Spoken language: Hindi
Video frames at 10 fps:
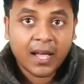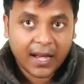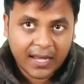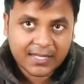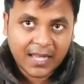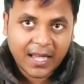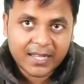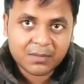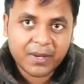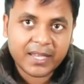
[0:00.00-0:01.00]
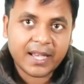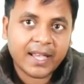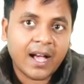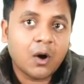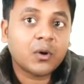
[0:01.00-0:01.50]
कैसा है इसमें क्या
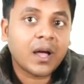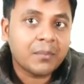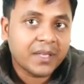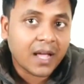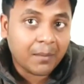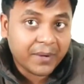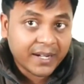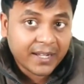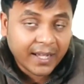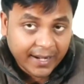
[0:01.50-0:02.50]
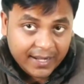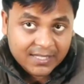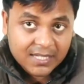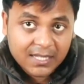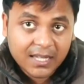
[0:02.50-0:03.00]
क्या और अभी अपडेट करना
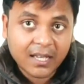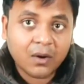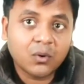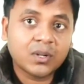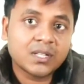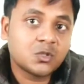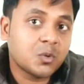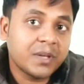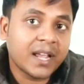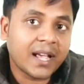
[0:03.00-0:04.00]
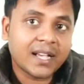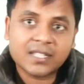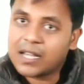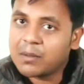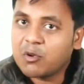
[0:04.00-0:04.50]
चाहिए और जो भी रहेगा
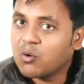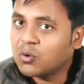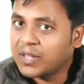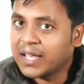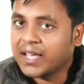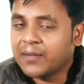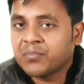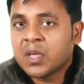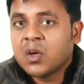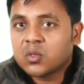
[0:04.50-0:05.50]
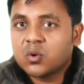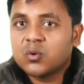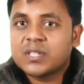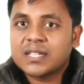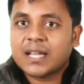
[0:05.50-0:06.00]
इसका रिव्यू वो देंगे तो
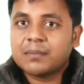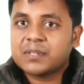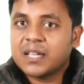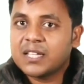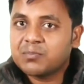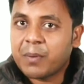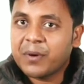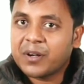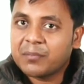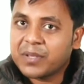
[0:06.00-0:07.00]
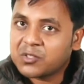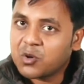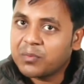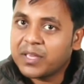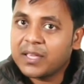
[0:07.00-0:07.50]
उस हिसाब से इस पेमेंट बेस
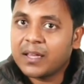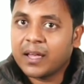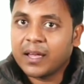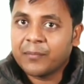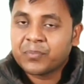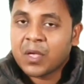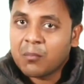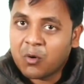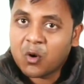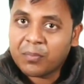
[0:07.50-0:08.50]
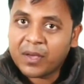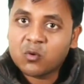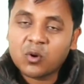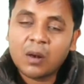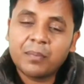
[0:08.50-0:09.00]
को भी फ़ोनपे
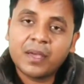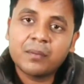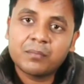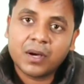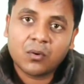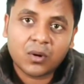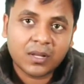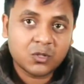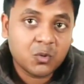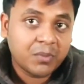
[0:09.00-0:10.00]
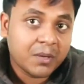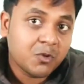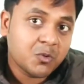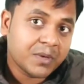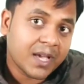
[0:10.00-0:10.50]
गूगल पे और जो भीम
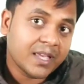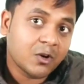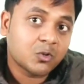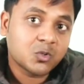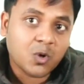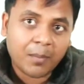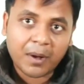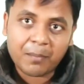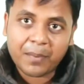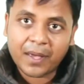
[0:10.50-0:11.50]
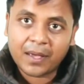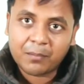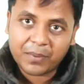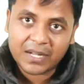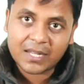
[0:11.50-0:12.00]
यू पी आई और जो आपका
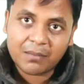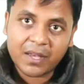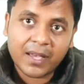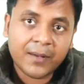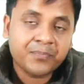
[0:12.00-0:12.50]
पेटीएम है